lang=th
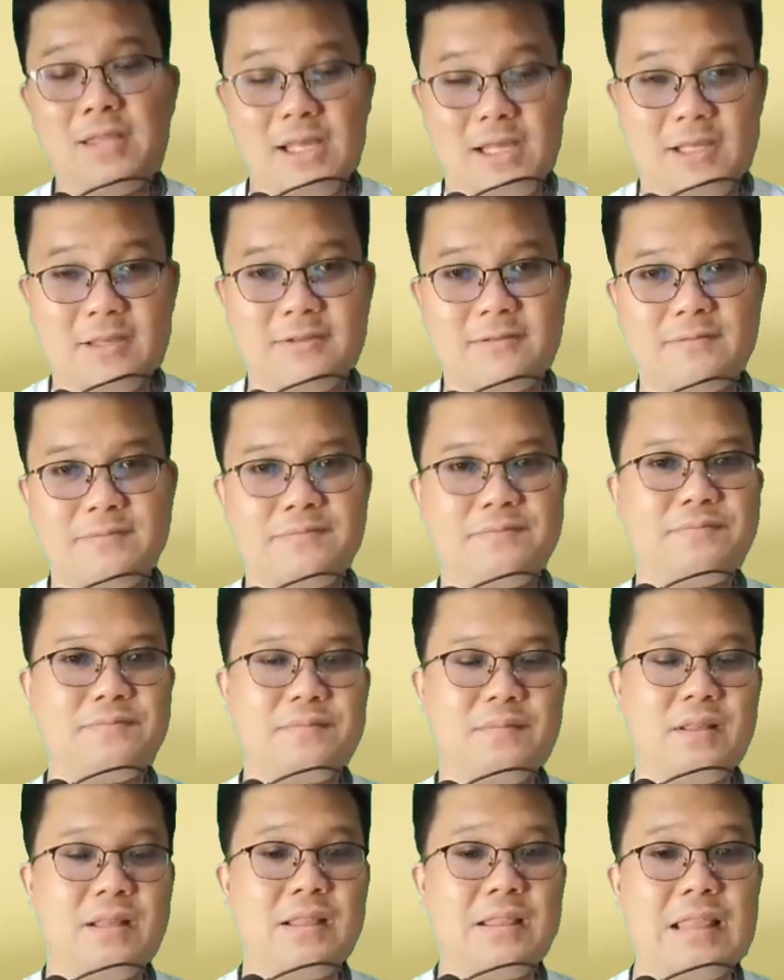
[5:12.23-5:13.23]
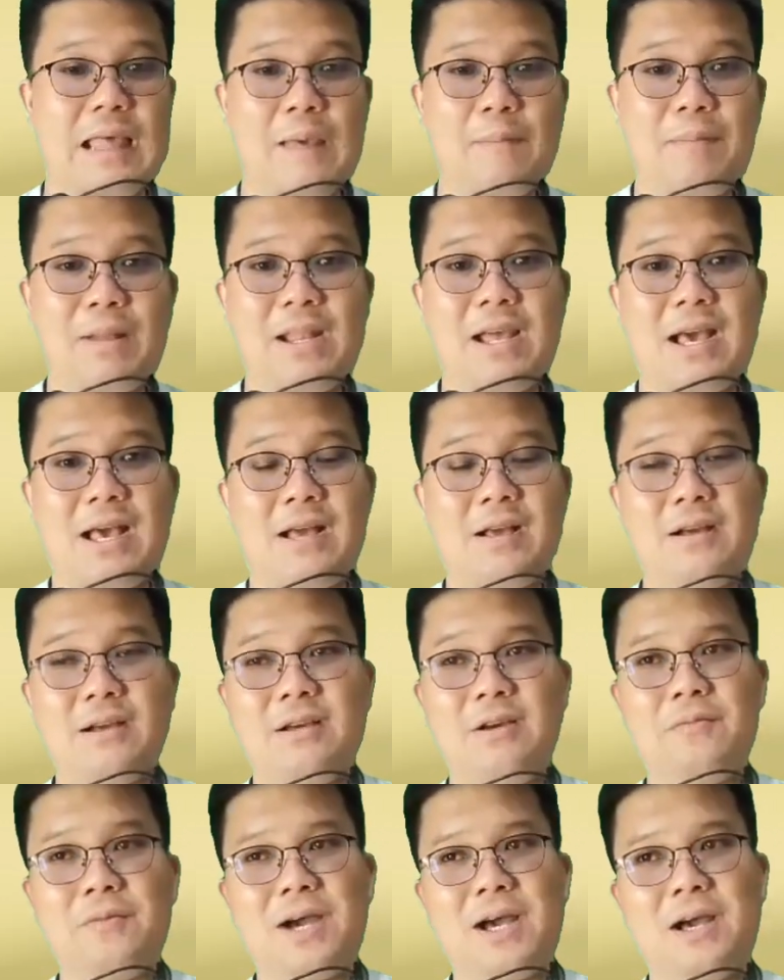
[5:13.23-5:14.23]
ริงๆ แต่ปัญหาก็
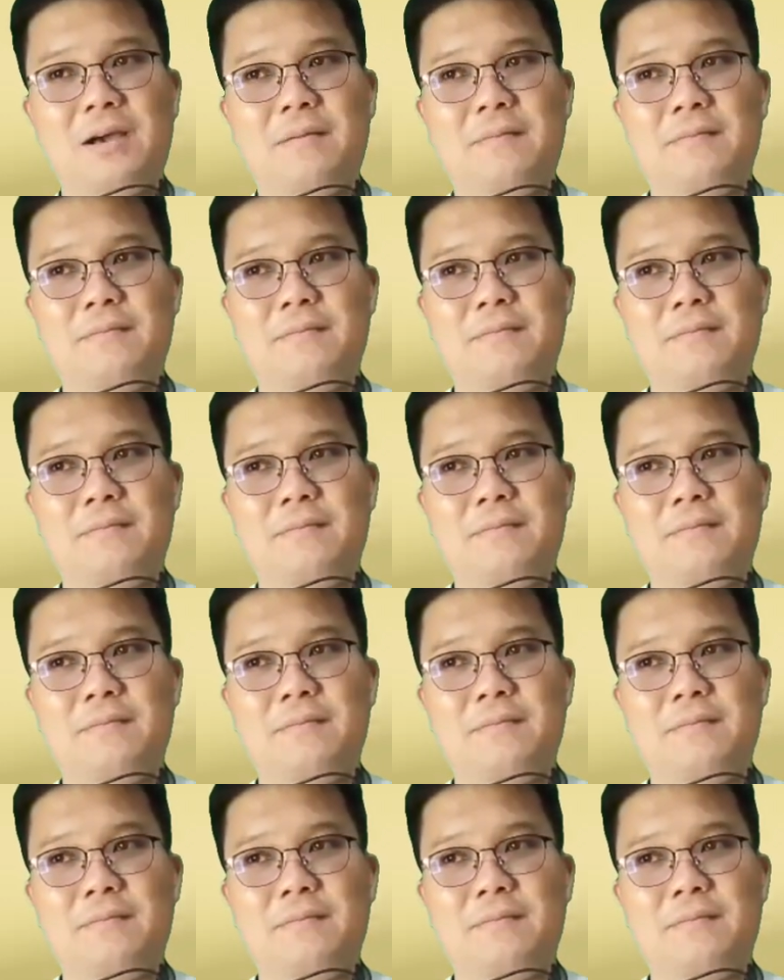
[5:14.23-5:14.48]
คือว่า